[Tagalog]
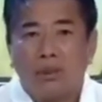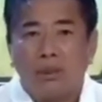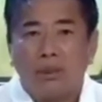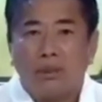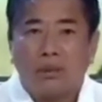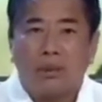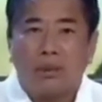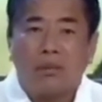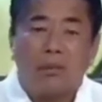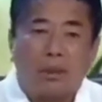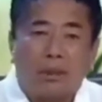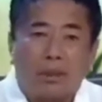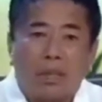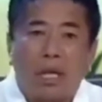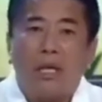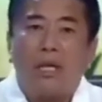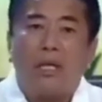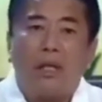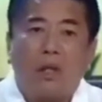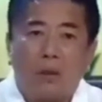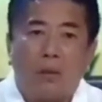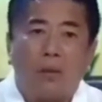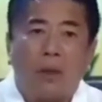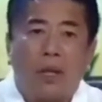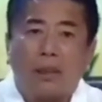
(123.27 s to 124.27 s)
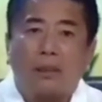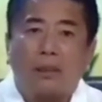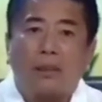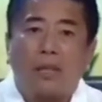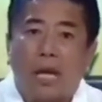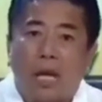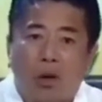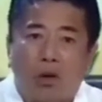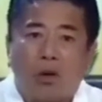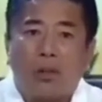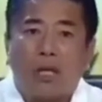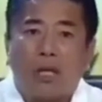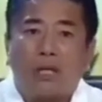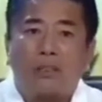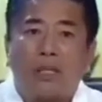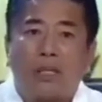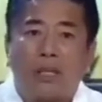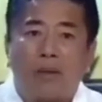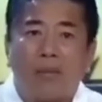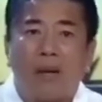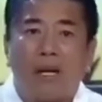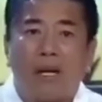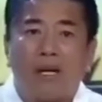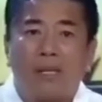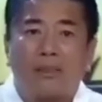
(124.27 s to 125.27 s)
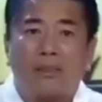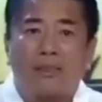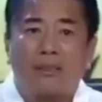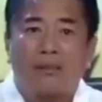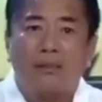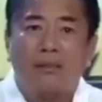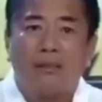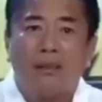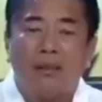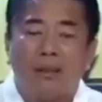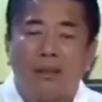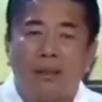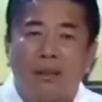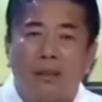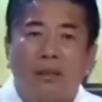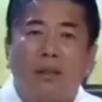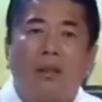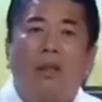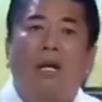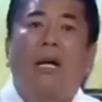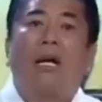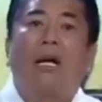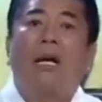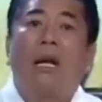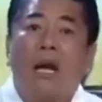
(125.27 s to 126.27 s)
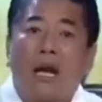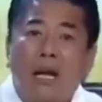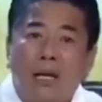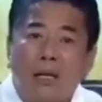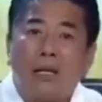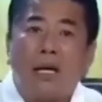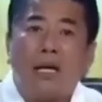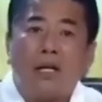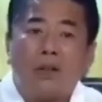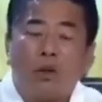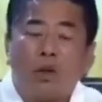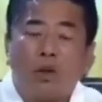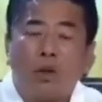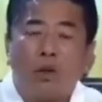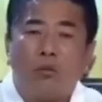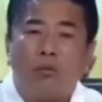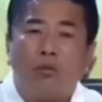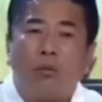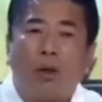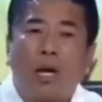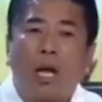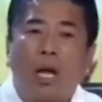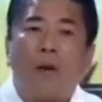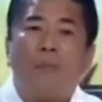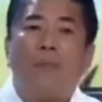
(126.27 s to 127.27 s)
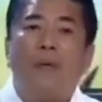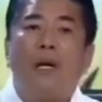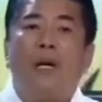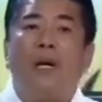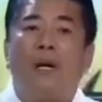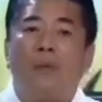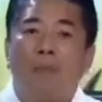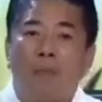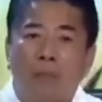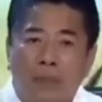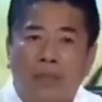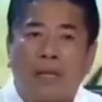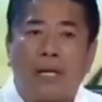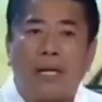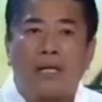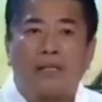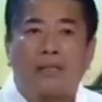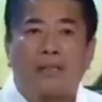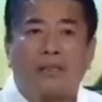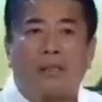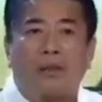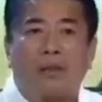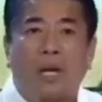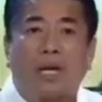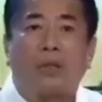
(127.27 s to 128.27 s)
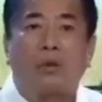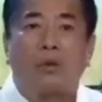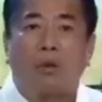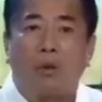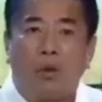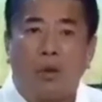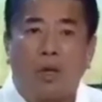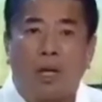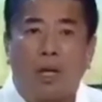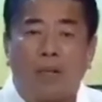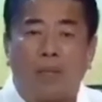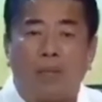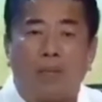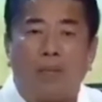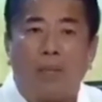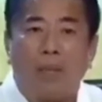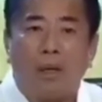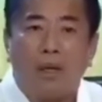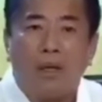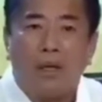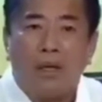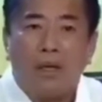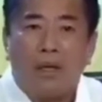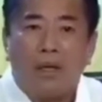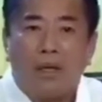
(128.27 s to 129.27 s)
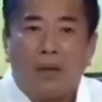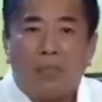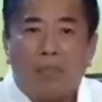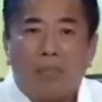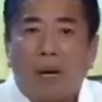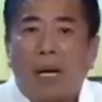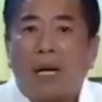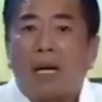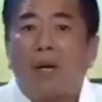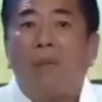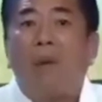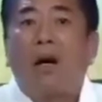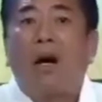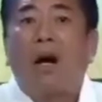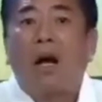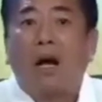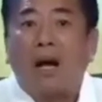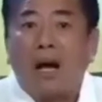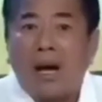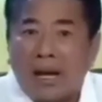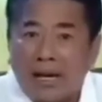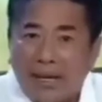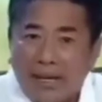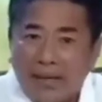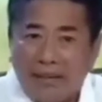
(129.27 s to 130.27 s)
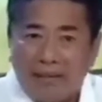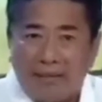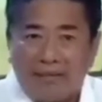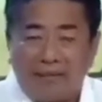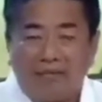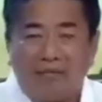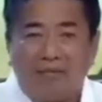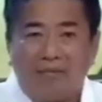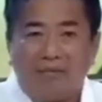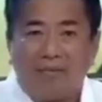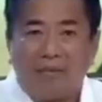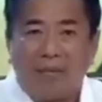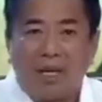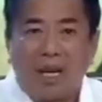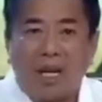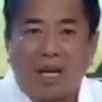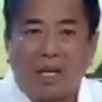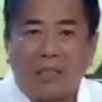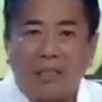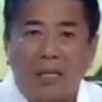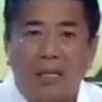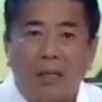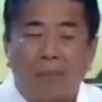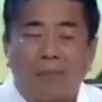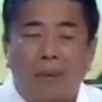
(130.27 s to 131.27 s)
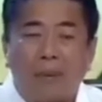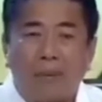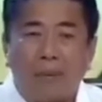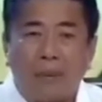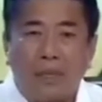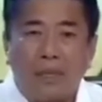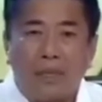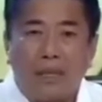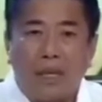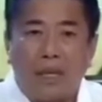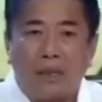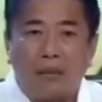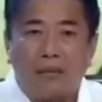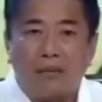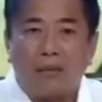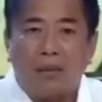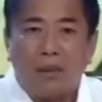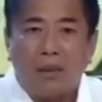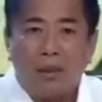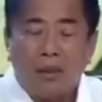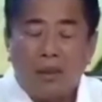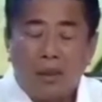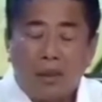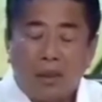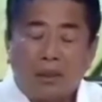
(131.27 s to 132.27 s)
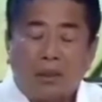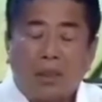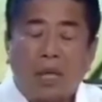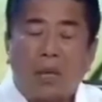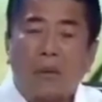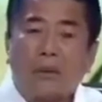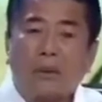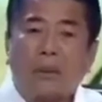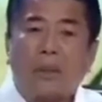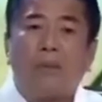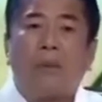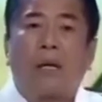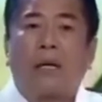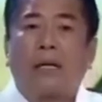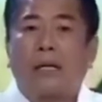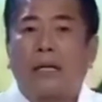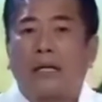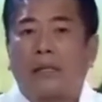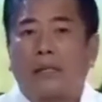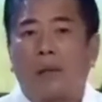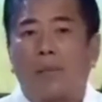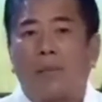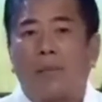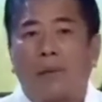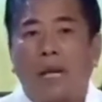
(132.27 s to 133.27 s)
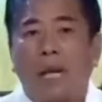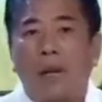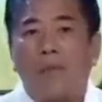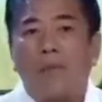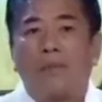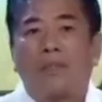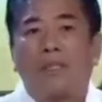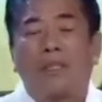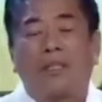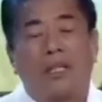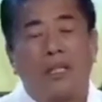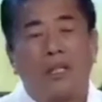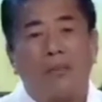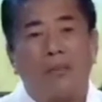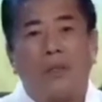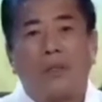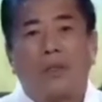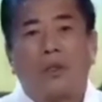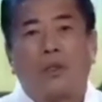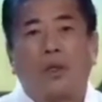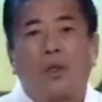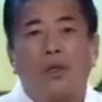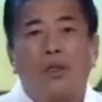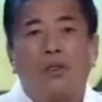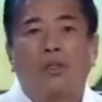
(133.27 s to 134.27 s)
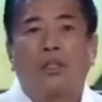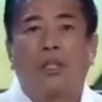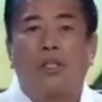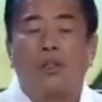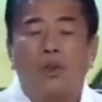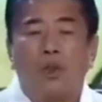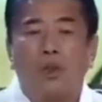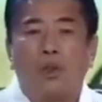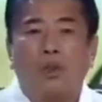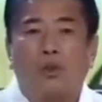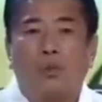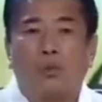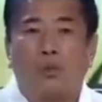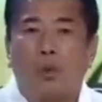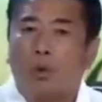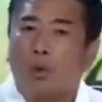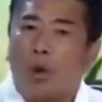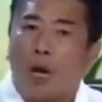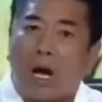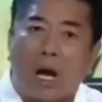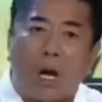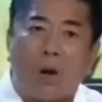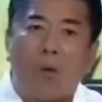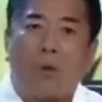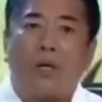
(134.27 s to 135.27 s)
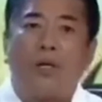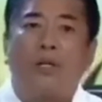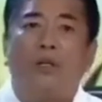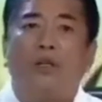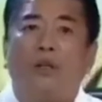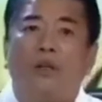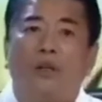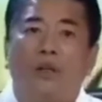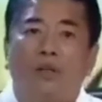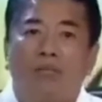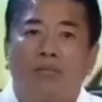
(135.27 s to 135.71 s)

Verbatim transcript: Samantalang yung mga tao nasa labas, kailangan lang nun makabili ng bigas at ulam para makakain ang kanilang pamilya. Tapos na makikita pa namin sa television, sa news, puro away nyo.